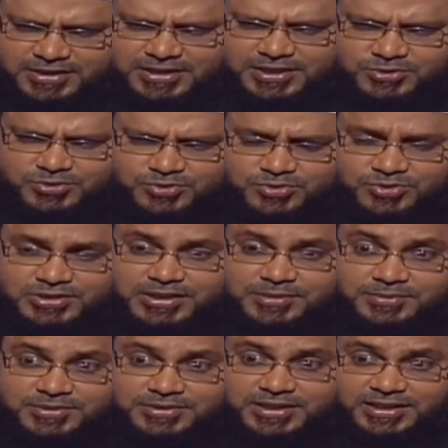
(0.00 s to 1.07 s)
এমনি খেজুর যদি
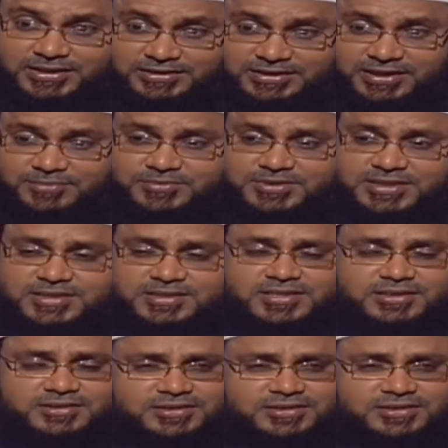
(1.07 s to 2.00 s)
আমি জানতাম যে এটা